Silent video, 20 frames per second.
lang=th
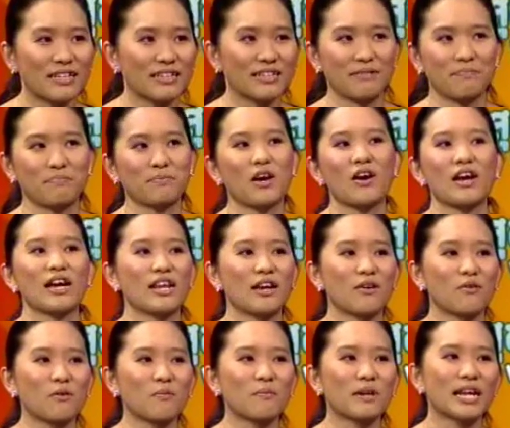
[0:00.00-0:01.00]
ไปปล่อยอะไร
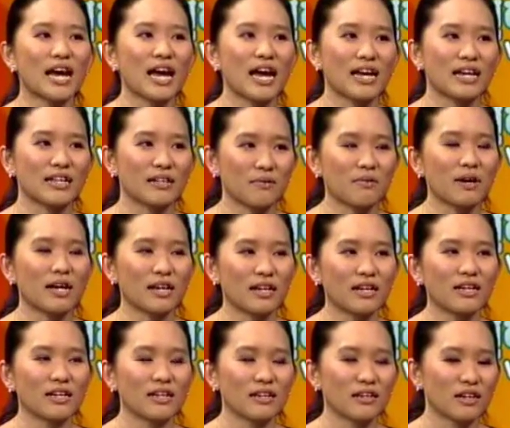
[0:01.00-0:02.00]
คงไม่ได้ แต่ว่า
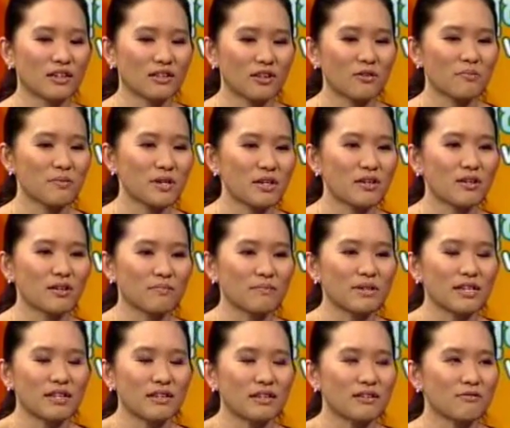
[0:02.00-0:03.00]
ก็ต้องมี
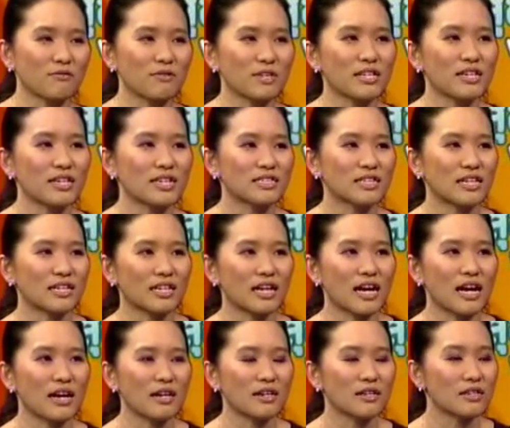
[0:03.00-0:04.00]
มีวิธีจัด
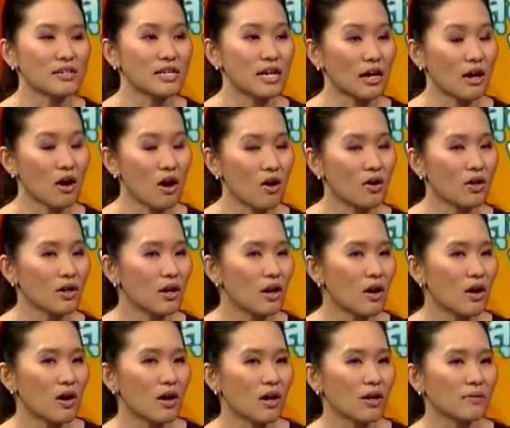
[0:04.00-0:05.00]
การ หรืออย่างห้อง
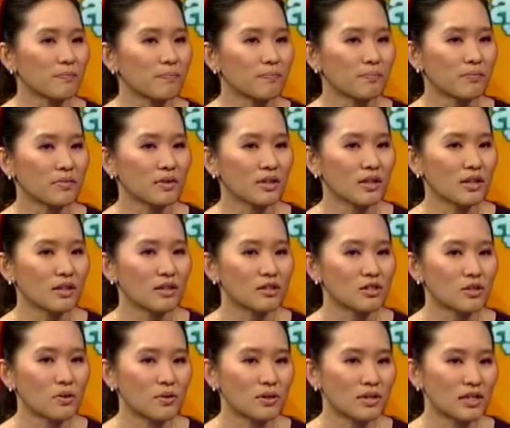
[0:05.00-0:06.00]
นอน
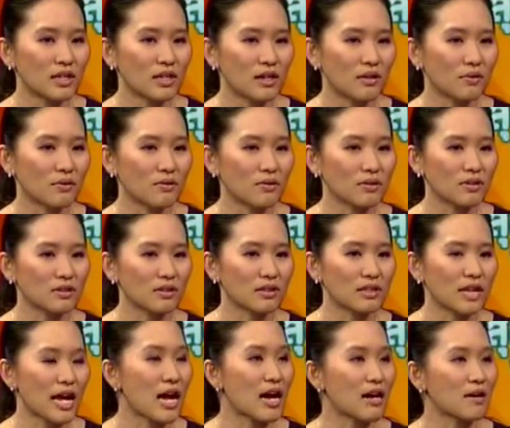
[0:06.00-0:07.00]
โซนที่เรา
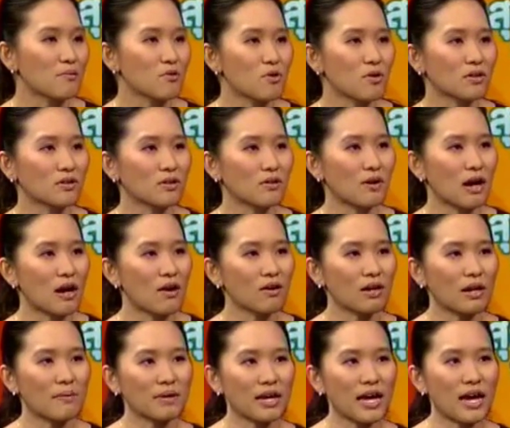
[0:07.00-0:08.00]
นั่งพวกห้อง
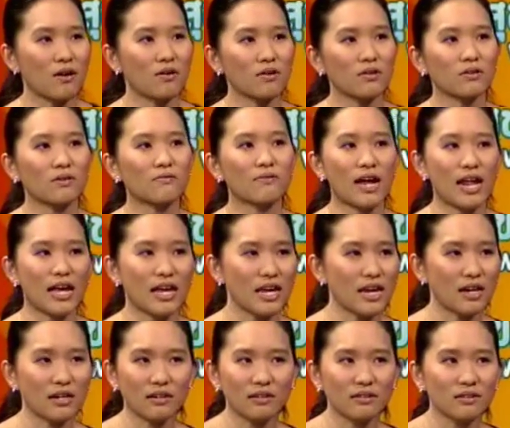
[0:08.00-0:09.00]
รับแขกห้องโซฟาอย่าง
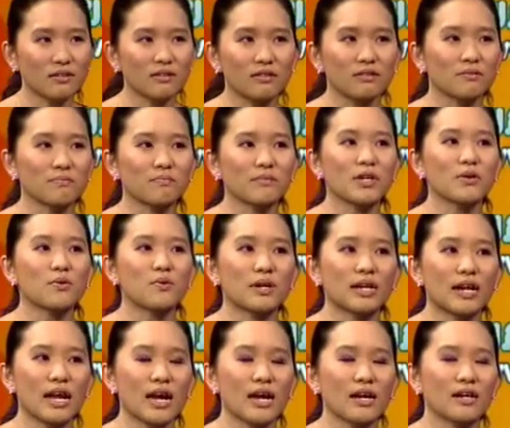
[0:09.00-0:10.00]
เงี้ยก็คือไม่คว
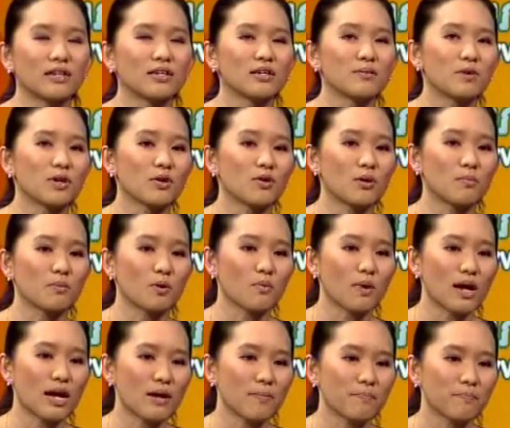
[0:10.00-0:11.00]
รนั่งหรือบางคนบอก
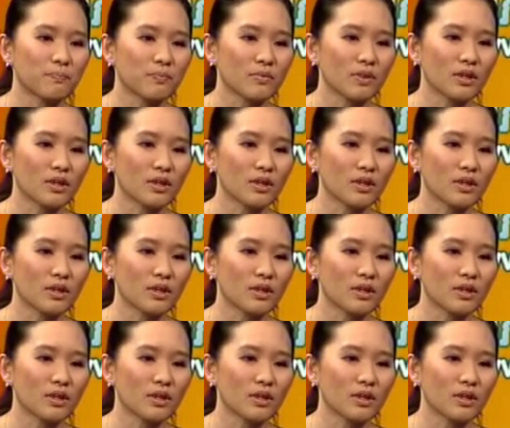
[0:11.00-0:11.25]
ว่า